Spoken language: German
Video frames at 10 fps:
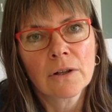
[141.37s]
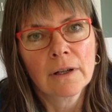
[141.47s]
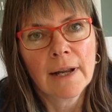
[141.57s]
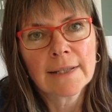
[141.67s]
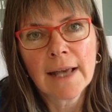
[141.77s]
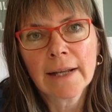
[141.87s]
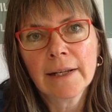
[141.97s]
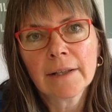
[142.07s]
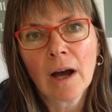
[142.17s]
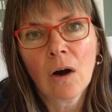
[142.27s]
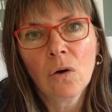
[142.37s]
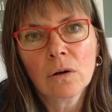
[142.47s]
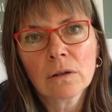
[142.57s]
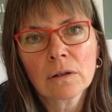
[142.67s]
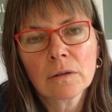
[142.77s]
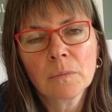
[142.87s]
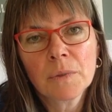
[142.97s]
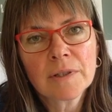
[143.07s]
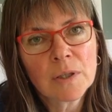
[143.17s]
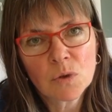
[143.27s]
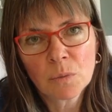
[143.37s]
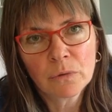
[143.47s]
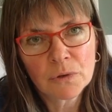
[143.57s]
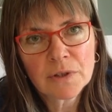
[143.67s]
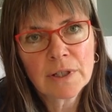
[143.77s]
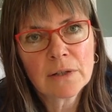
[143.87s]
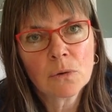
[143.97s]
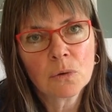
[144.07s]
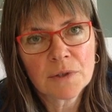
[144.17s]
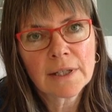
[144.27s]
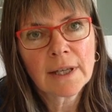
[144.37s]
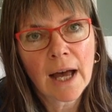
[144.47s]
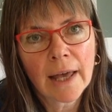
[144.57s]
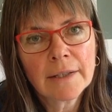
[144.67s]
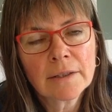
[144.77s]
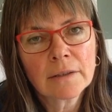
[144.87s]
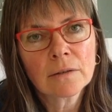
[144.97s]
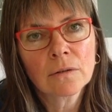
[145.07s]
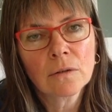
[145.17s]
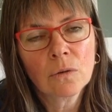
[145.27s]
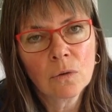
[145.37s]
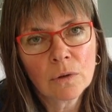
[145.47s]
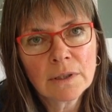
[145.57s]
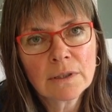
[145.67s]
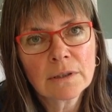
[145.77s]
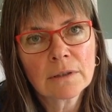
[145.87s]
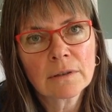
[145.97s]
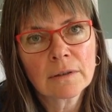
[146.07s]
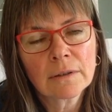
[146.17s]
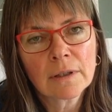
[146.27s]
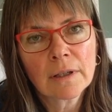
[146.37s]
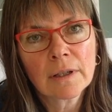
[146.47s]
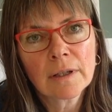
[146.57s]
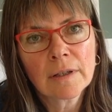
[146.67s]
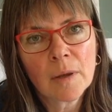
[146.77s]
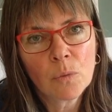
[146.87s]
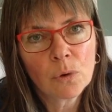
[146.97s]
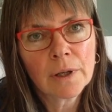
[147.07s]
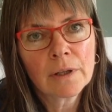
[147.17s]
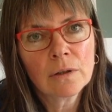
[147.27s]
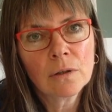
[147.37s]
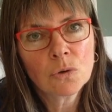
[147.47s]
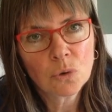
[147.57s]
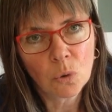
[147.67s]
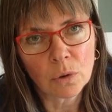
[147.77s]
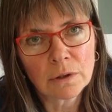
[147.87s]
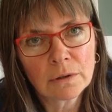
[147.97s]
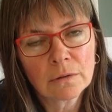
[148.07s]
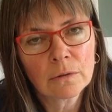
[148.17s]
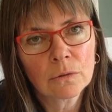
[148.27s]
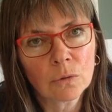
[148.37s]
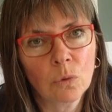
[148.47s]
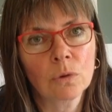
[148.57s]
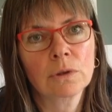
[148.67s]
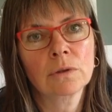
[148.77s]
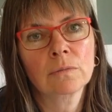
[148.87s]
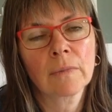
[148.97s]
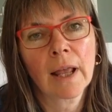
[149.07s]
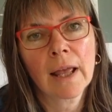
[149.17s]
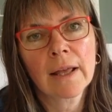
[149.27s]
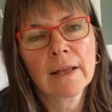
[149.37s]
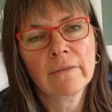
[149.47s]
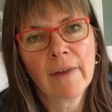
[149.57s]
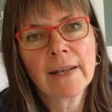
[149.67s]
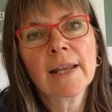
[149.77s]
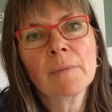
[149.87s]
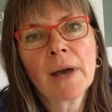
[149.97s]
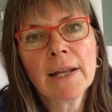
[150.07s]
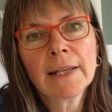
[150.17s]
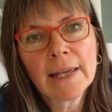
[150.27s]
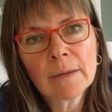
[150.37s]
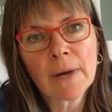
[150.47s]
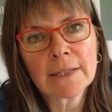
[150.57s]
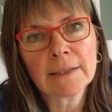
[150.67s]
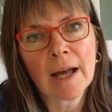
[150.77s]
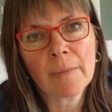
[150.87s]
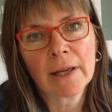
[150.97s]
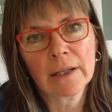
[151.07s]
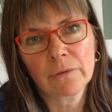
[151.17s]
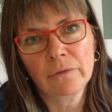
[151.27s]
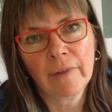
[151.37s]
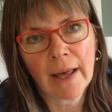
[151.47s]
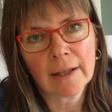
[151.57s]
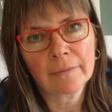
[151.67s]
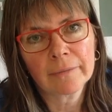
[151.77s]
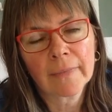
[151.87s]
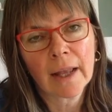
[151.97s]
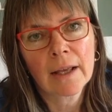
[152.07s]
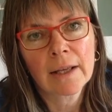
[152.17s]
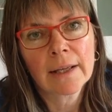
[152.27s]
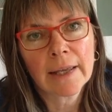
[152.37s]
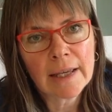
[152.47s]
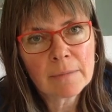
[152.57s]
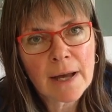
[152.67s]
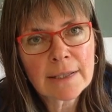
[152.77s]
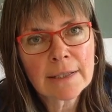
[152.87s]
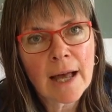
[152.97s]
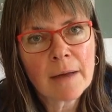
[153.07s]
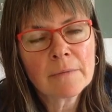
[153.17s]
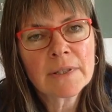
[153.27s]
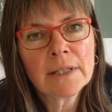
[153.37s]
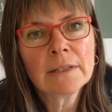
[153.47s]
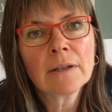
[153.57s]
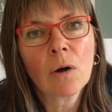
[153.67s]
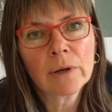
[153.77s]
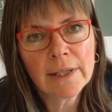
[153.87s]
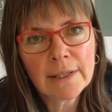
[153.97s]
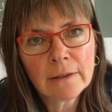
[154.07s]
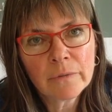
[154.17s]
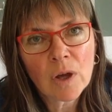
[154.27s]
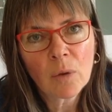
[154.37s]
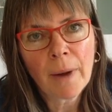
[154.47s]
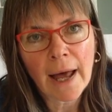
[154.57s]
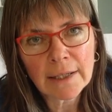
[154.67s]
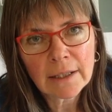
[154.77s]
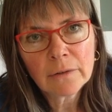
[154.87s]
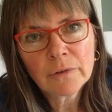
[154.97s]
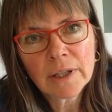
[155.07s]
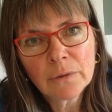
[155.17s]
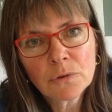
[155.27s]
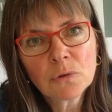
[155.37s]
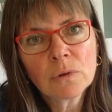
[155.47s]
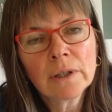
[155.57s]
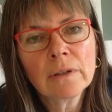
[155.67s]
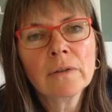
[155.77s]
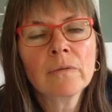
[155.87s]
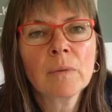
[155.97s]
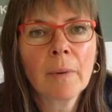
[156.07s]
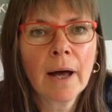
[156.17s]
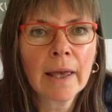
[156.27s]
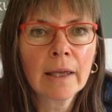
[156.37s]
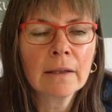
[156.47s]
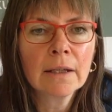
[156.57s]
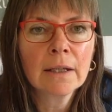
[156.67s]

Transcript: letztendlich auch bis hin zur Bewusstlosigkeit und der mögliche Tod droht, wenn eben keine Gegenmaßnahmen ergriffen werden. Gegenmaßnahmen sind auch hier, wie auch bei anderen Vergiftungen, wie bei